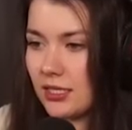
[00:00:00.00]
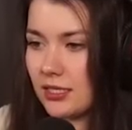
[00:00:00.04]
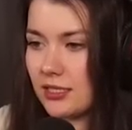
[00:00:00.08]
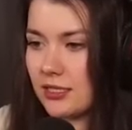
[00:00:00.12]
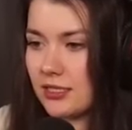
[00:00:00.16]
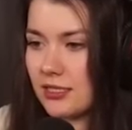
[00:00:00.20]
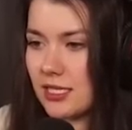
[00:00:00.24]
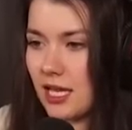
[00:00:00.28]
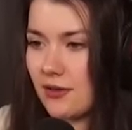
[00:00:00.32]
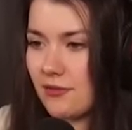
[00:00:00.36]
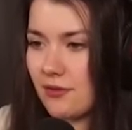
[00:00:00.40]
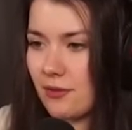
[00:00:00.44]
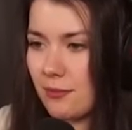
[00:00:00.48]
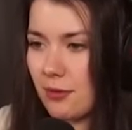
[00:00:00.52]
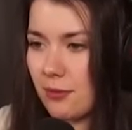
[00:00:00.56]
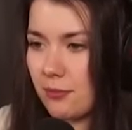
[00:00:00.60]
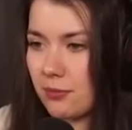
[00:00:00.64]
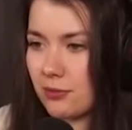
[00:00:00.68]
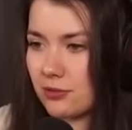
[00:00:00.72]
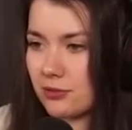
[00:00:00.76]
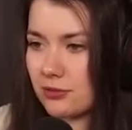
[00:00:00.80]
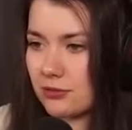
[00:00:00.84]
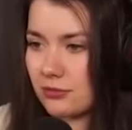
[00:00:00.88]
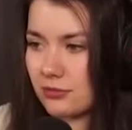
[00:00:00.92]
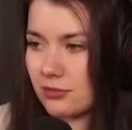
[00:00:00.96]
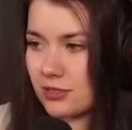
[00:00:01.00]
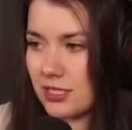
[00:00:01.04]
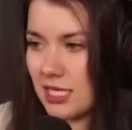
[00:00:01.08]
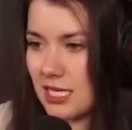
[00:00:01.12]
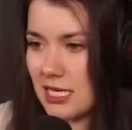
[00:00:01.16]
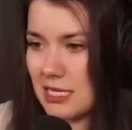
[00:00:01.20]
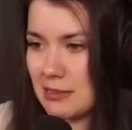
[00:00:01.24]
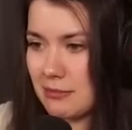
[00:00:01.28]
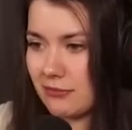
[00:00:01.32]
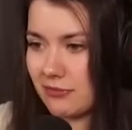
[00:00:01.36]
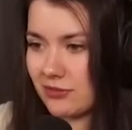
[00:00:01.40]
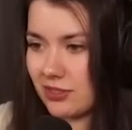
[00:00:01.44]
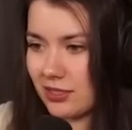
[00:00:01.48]
i nie wiem po prostu, gdzie
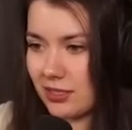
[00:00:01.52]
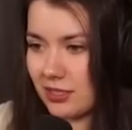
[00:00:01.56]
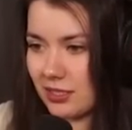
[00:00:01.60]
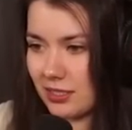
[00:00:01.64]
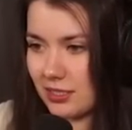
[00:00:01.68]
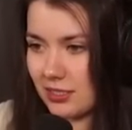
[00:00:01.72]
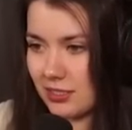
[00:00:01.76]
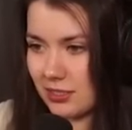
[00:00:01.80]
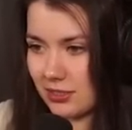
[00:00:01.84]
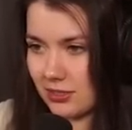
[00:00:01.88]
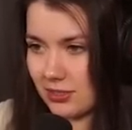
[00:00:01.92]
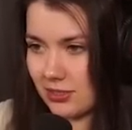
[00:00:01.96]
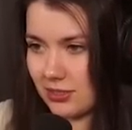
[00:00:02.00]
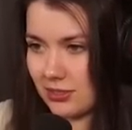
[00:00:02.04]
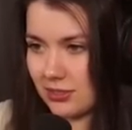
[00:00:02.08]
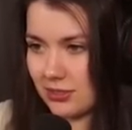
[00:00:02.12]
ja mam wtedy iść.